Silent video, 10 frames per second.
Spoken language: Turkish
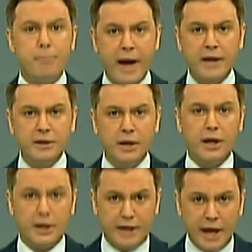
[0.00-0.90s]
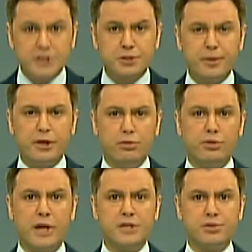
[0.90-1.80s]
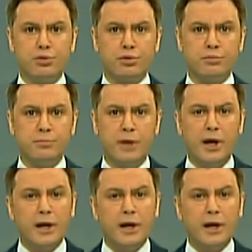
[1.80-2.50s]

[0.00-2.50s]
Ben genç bir ülke istiyorum.